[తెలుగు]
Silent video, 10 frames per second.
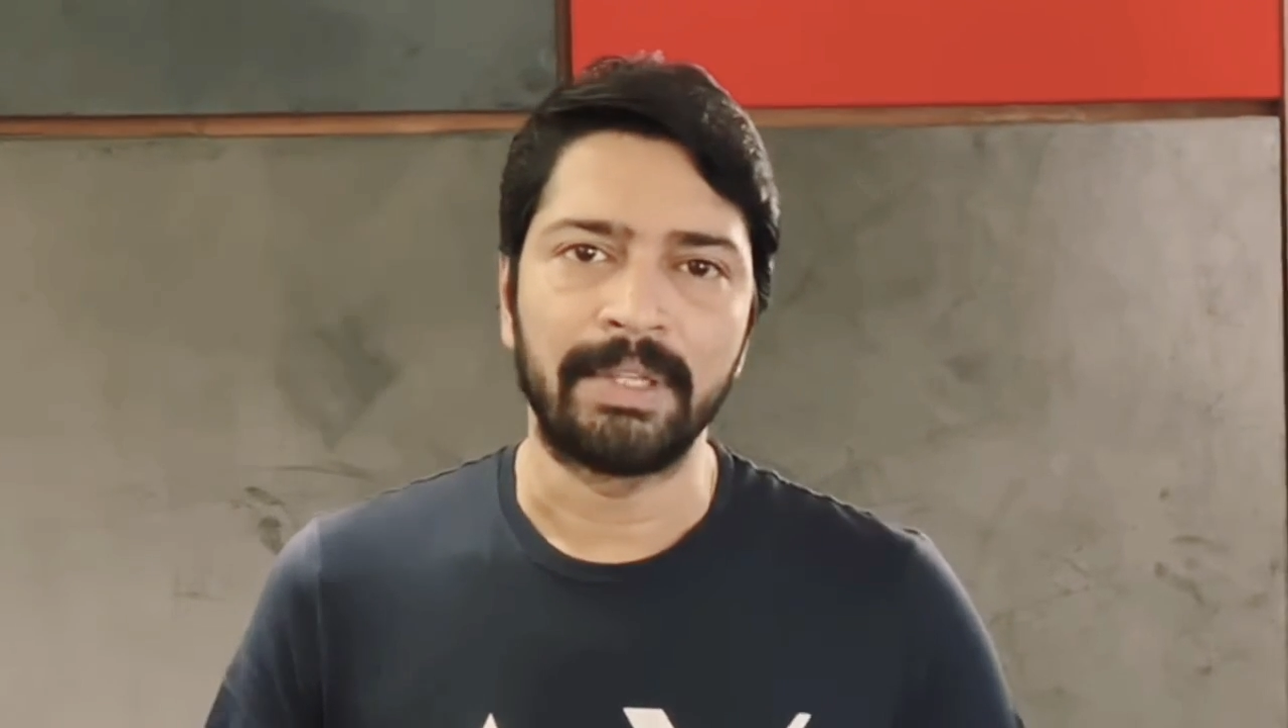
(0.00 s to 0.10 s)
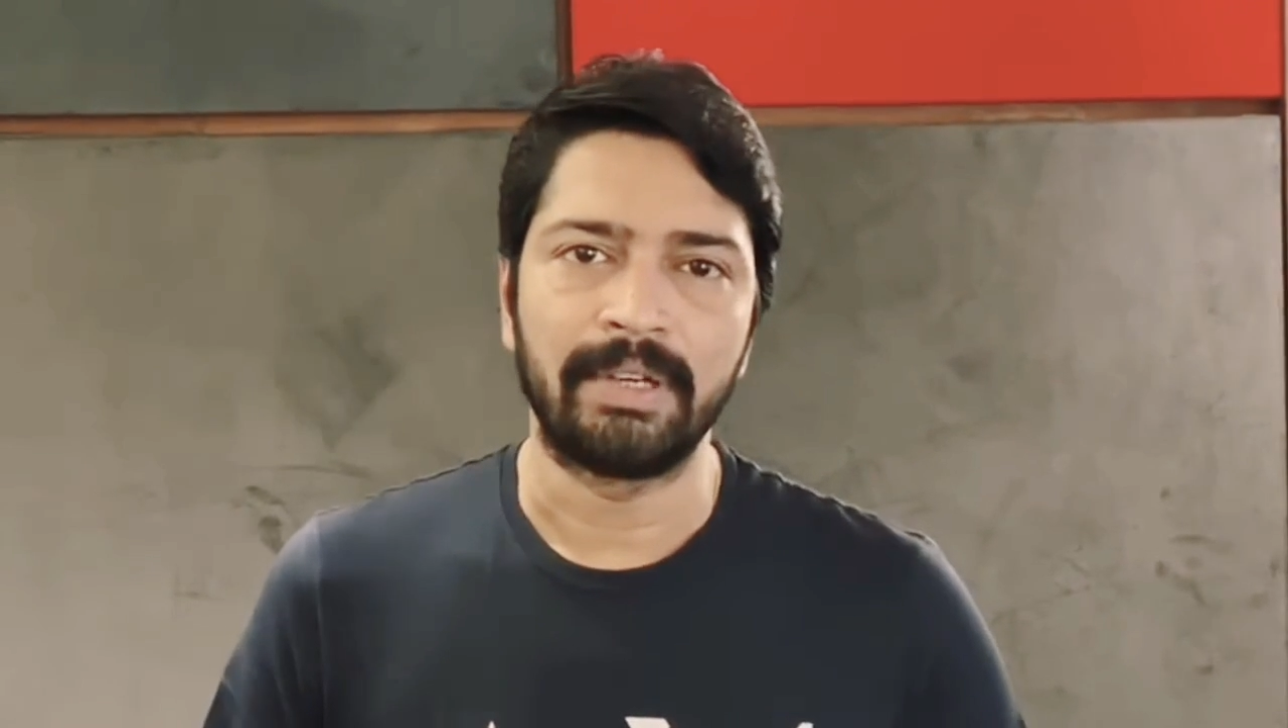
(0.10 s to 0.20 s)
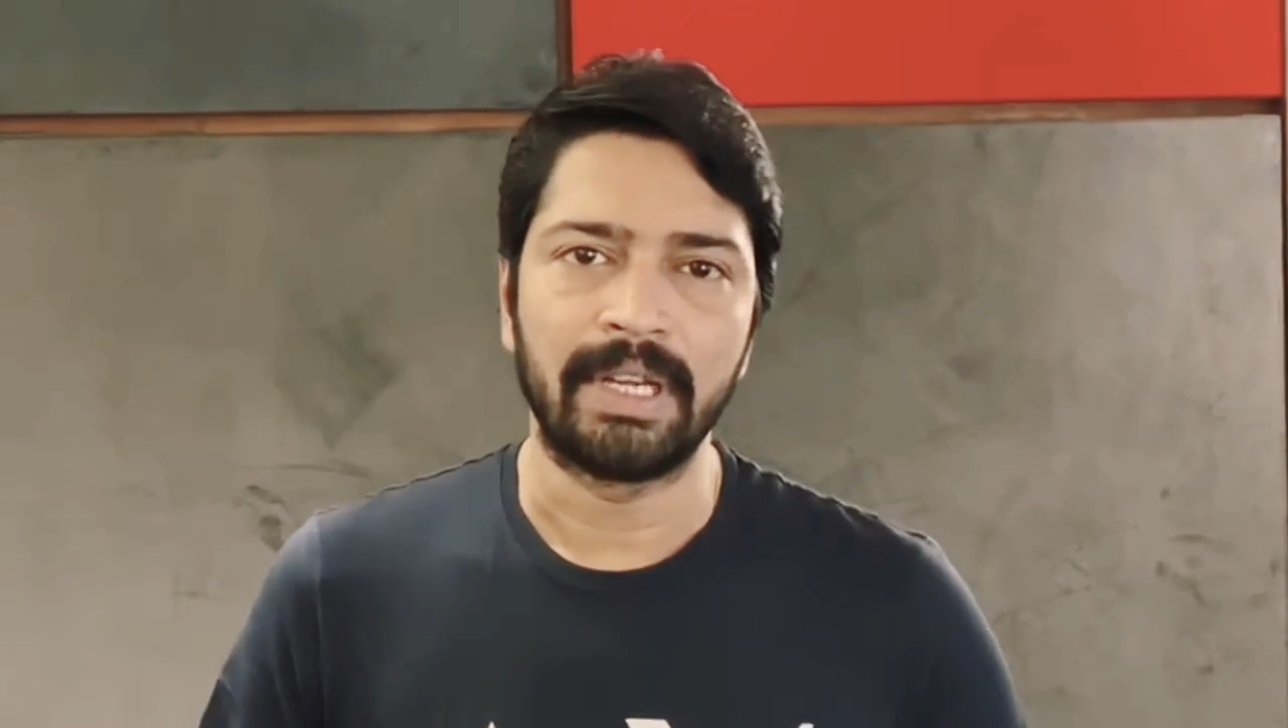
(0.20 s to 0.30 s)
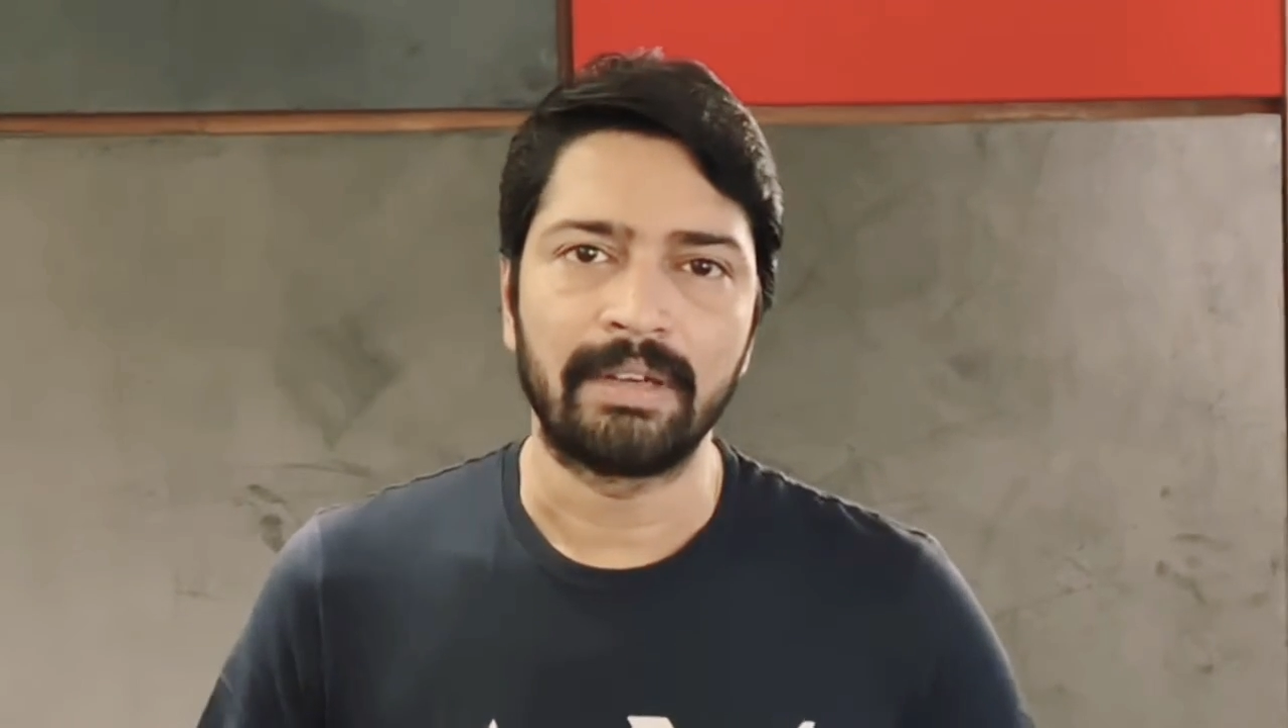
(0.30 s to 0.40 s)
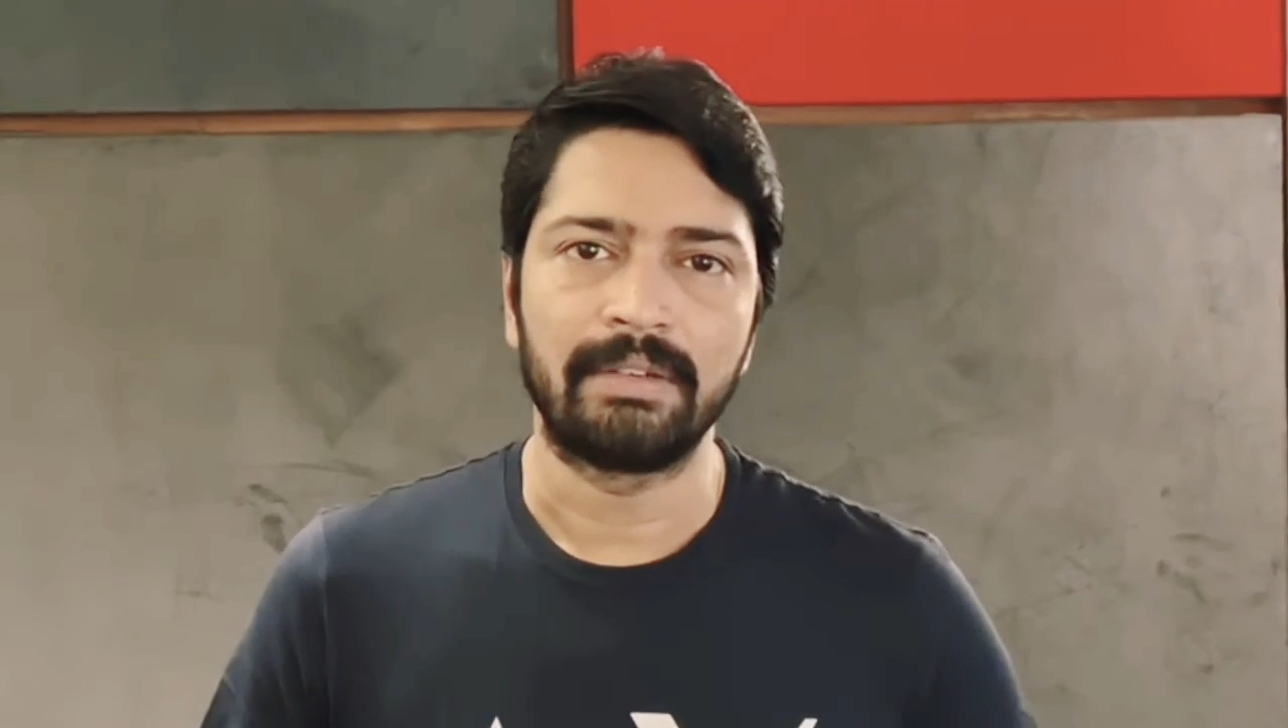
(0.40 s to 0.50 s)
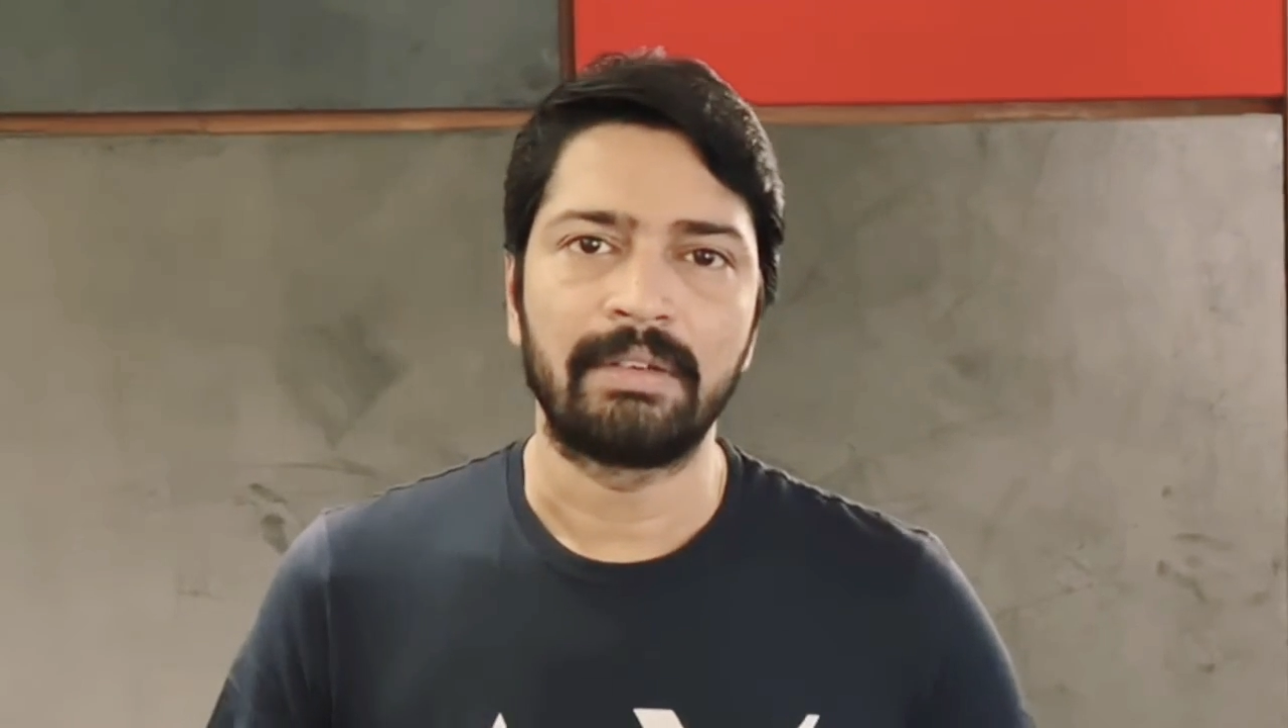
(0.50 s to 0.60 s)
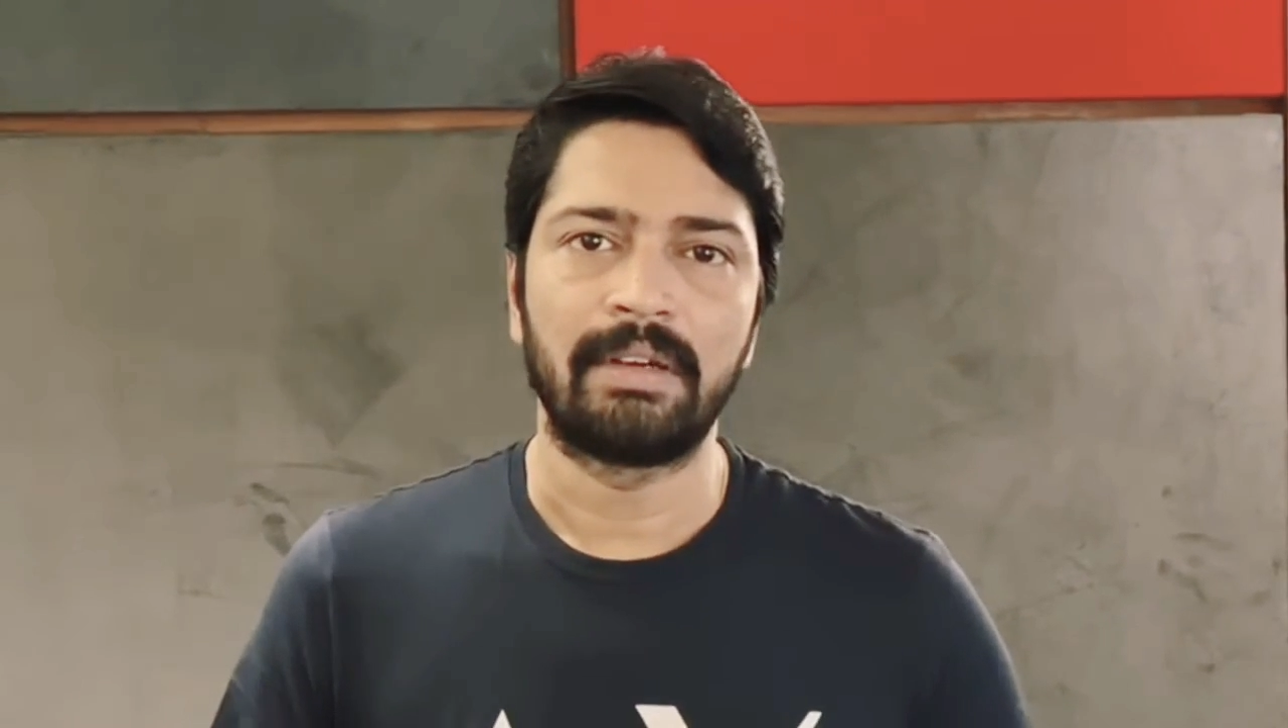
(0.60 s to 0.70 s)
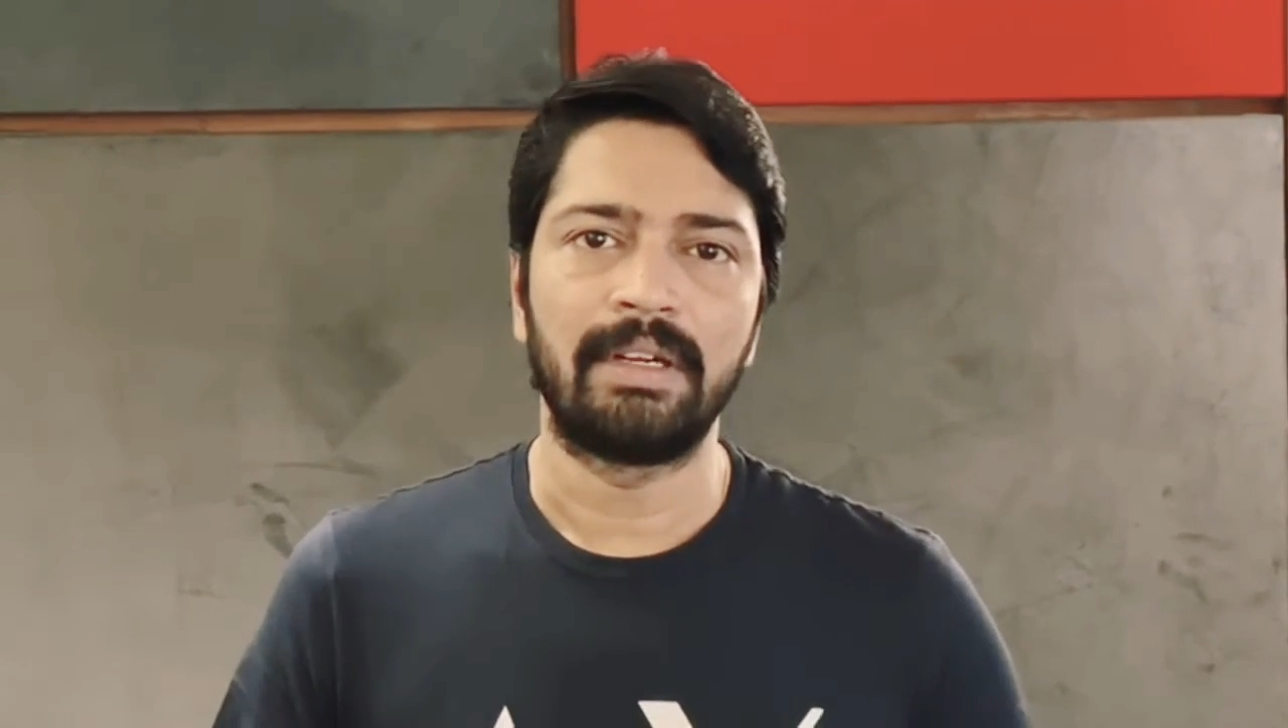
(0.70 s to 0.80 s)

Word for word: మంది ఉన్నారు